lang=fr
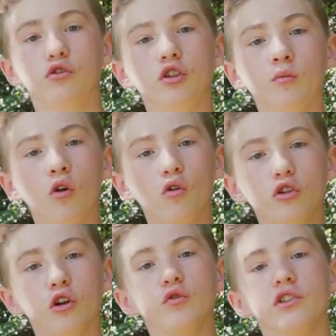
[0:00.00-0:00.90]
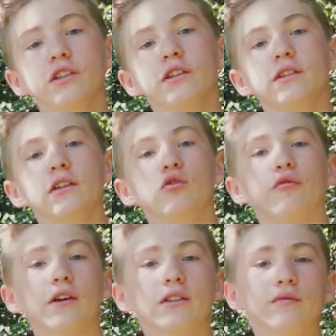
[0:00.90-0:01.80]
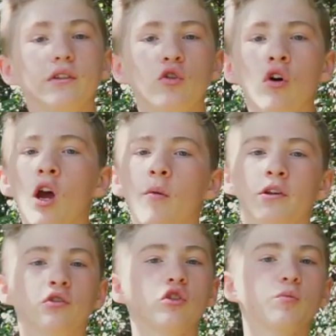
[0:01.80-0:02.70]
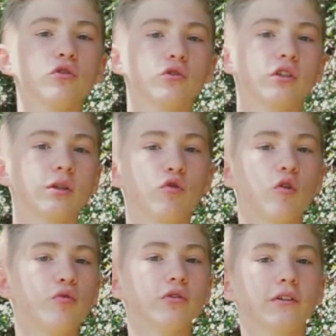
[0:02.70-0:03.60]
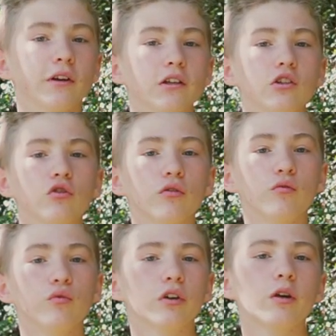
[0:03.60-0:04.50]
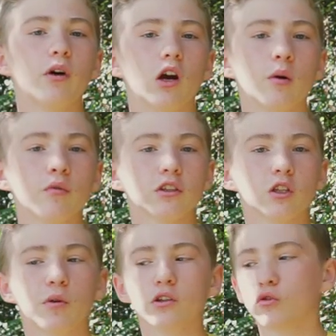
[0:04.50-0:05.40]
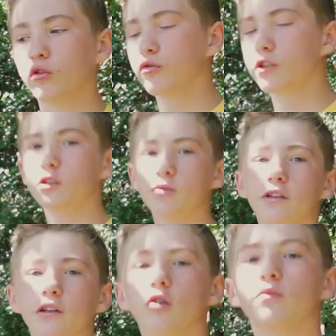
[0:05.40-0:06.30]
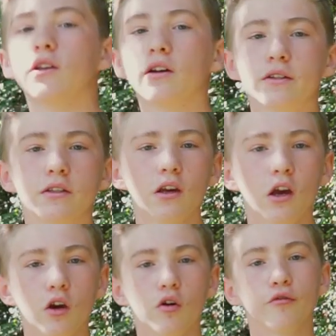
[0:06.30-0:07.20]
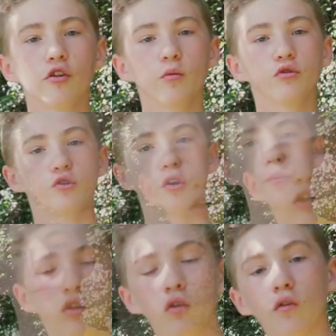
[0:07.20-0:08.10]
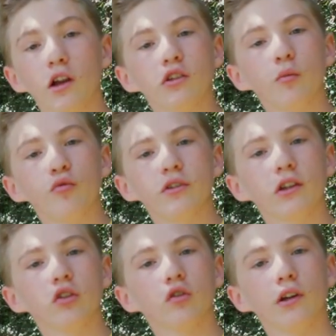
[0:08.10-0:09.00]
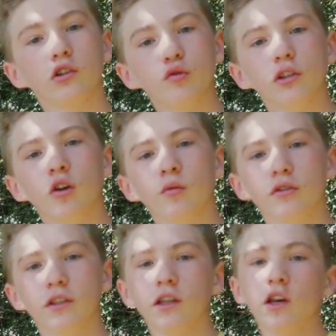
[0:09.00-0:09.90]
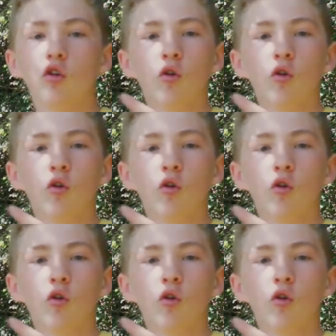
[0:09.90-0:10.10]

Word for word: Justement, aujourd'hui, j'ai décidé de faire cette vidéo parce que je pense que c'est beaucoup plus intéressant de vous montrer bah, comment ça se passe au lieu de vous expliquer comme ça assis au fur et à mesure. Donc voilà, sans plus attendre, on va tout de suite commencer.